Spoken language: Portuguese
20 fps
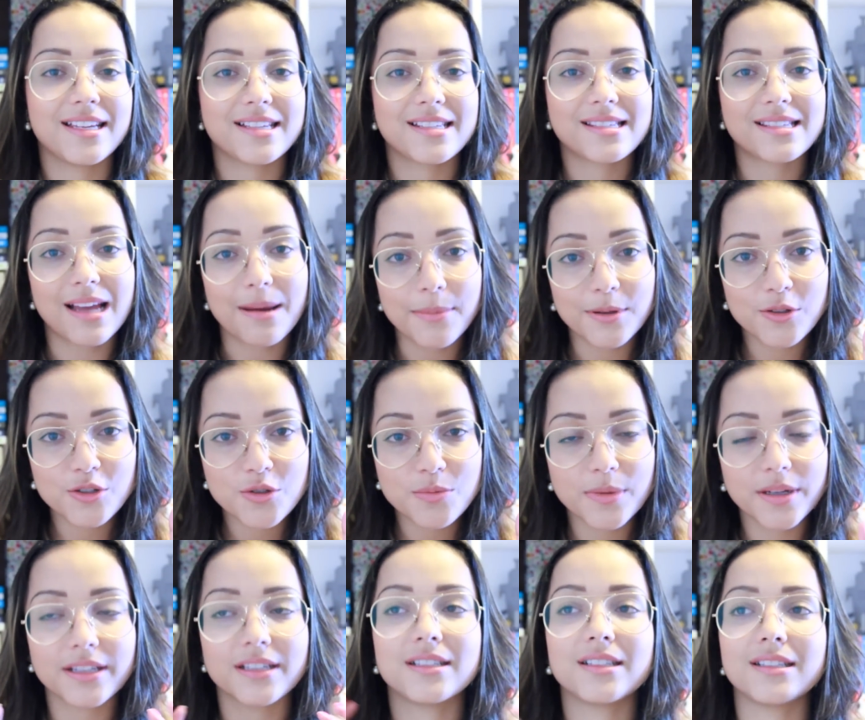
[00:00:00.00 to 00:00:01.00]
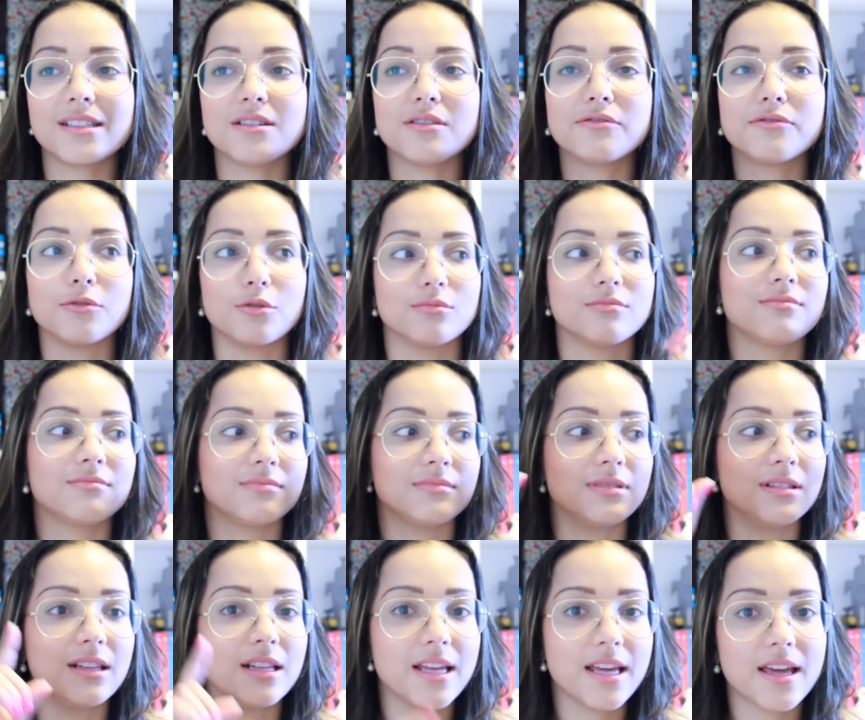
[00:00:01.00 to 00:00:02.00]
Sábado de manhã eu vou
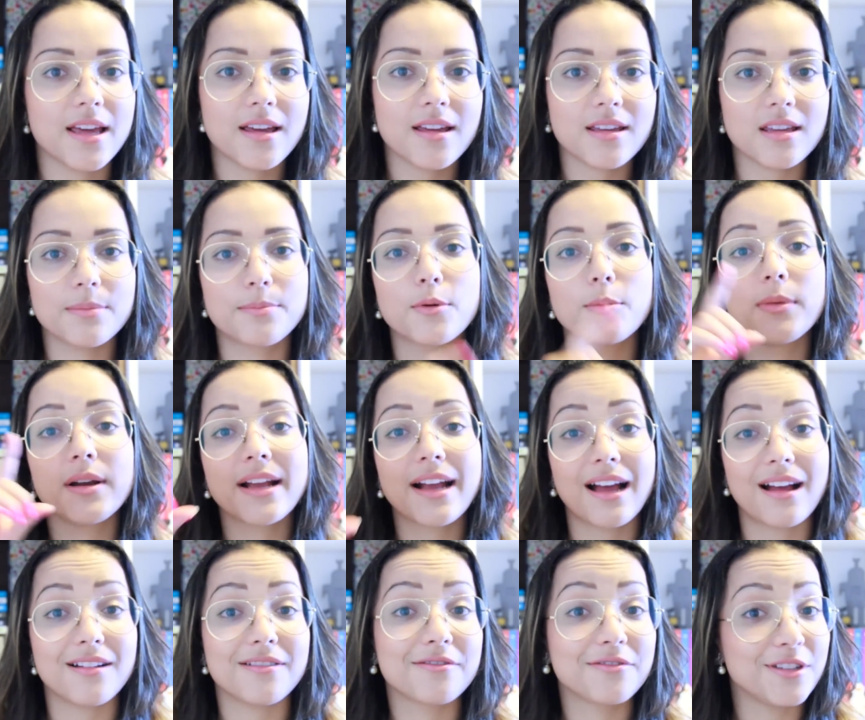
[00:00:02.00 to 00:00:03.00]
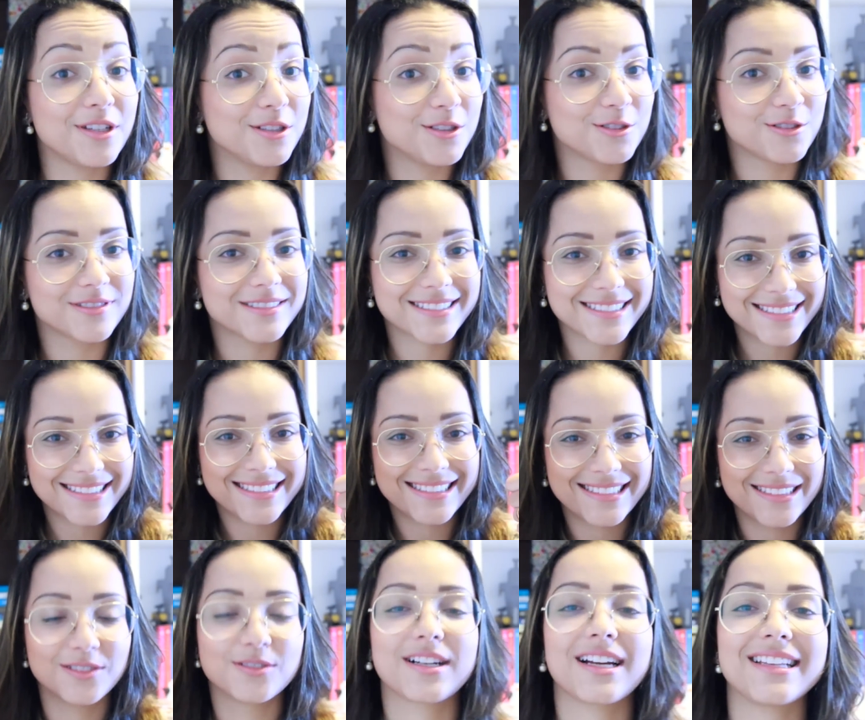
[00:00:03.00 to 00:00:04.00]
ler e publicar vídeo
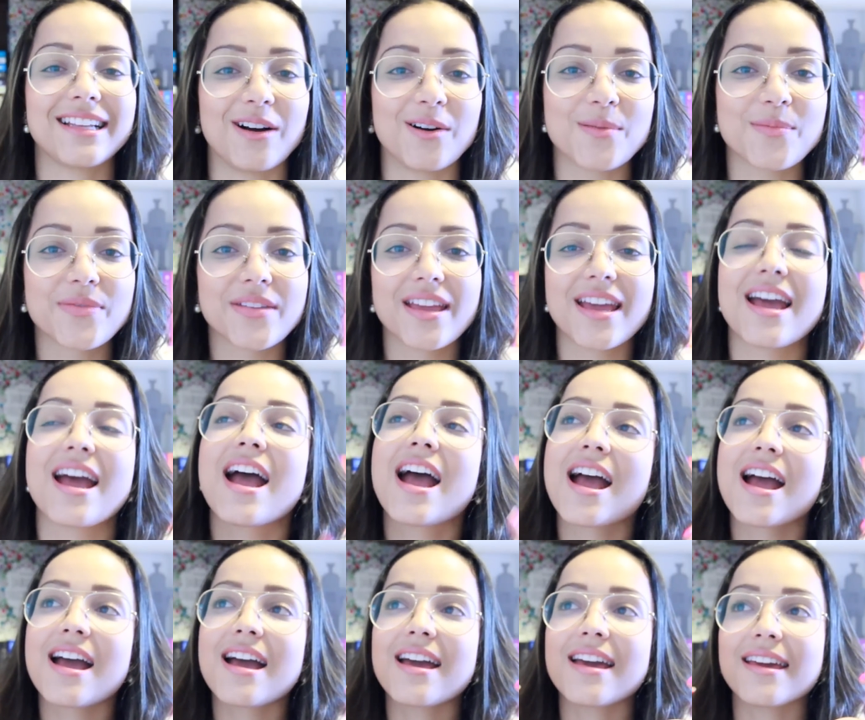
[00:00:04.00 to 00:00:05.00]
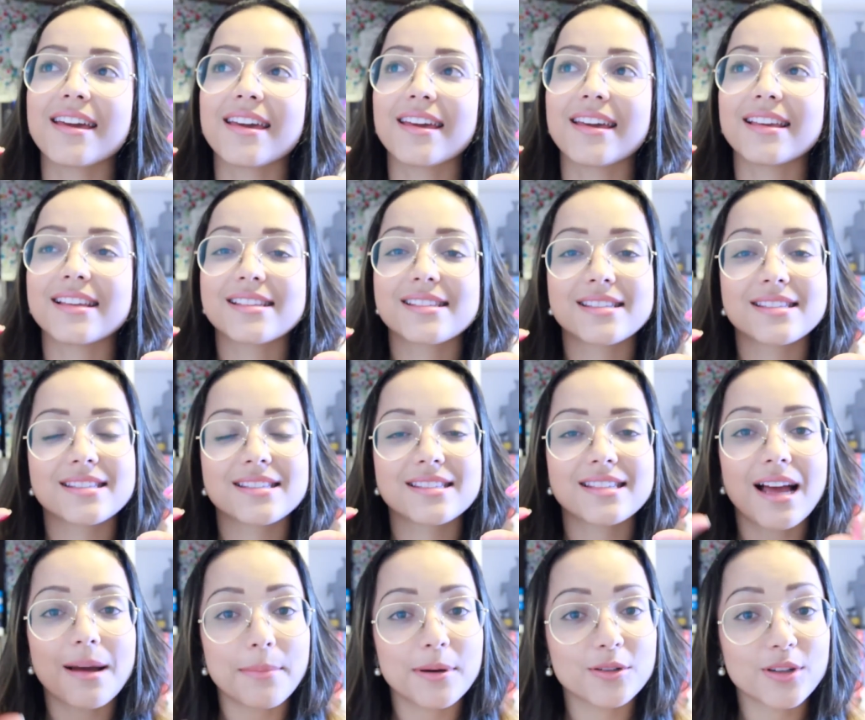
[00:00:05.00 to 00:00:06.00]
no canal. É,
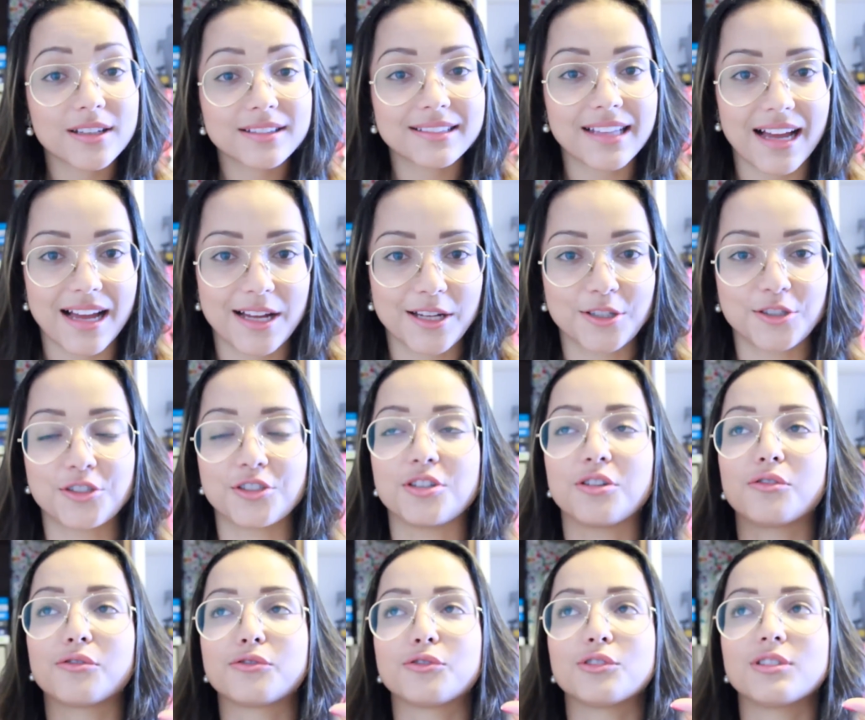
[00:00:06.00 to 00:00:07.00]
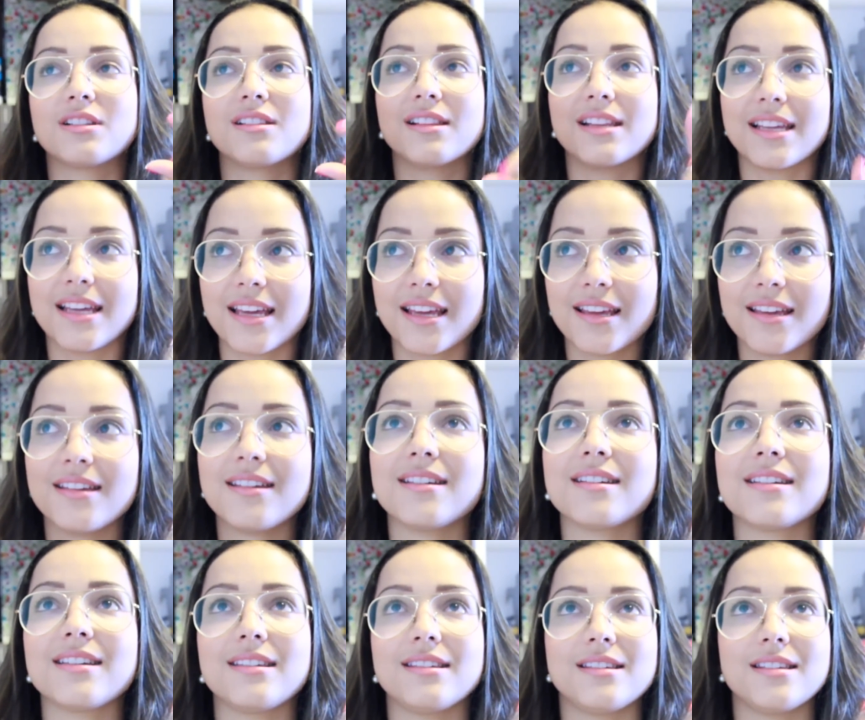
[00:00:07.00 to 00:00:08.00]
Sábado à tarde eu vou ler
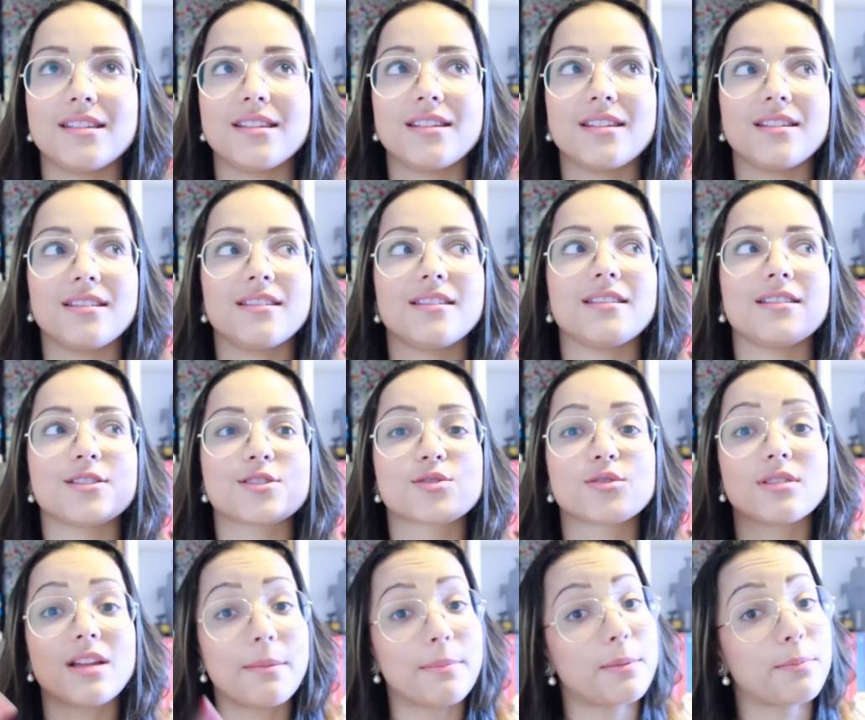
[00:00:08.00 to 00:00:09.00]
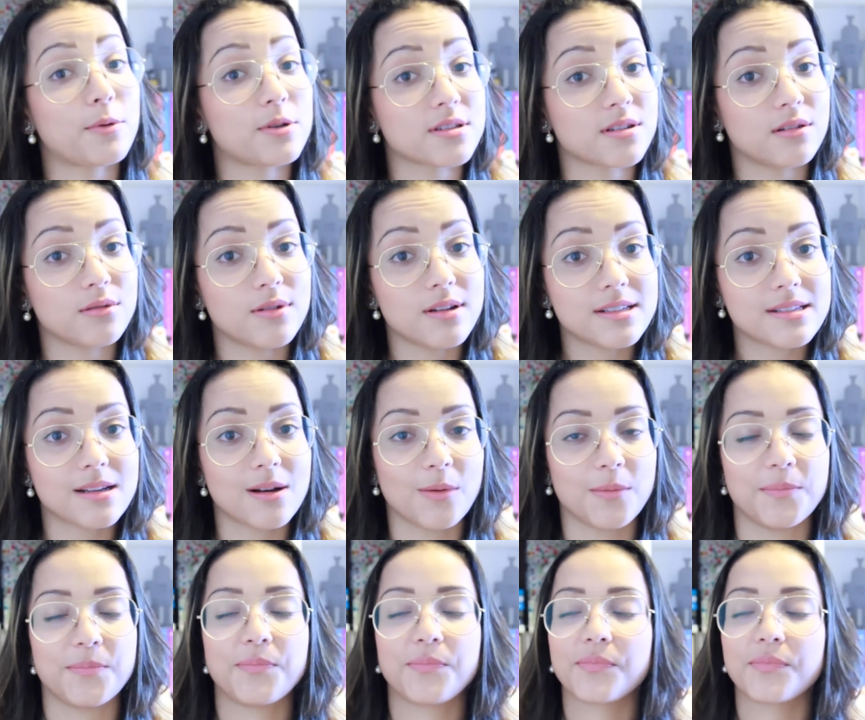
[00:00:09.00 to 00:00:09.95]
e estudar para pós-graduação.